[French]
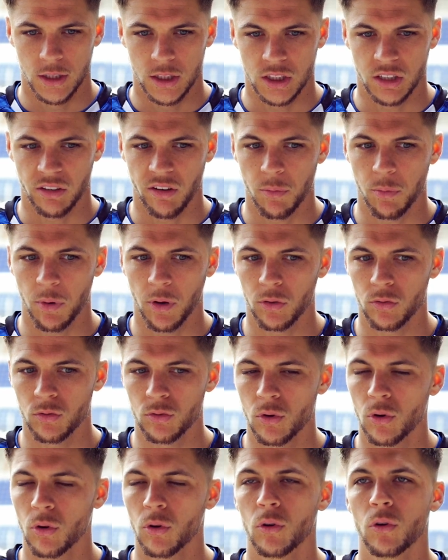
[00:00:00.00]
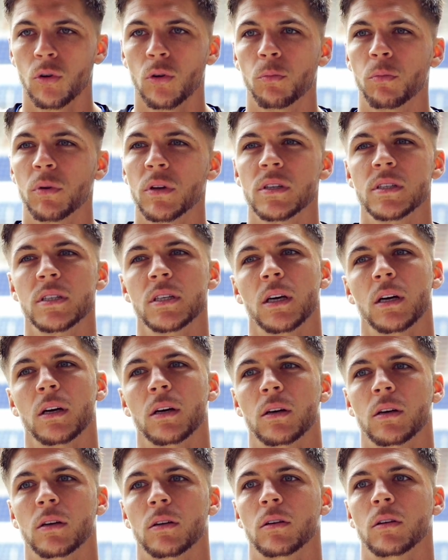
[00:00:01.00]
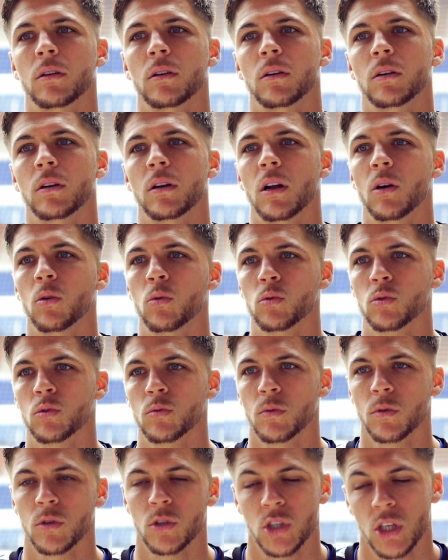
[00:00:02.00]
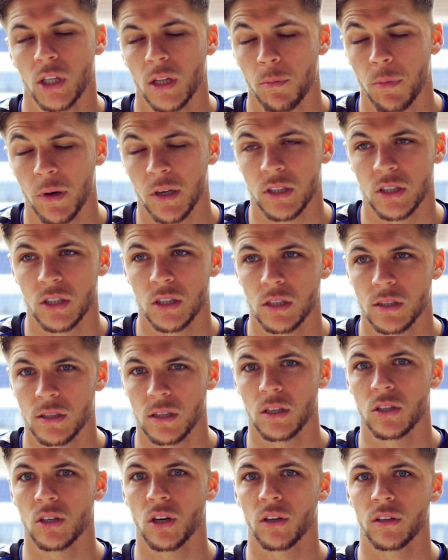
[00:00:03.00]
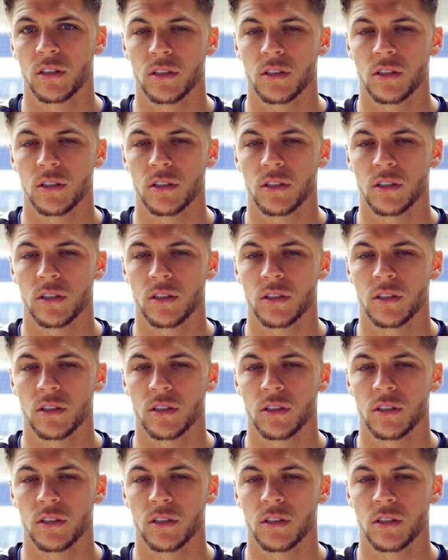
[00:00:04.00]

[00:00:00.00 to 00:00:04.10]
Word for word: J'avais perdu le plaisir euh, là où j'étais parti, c'est-à-dire en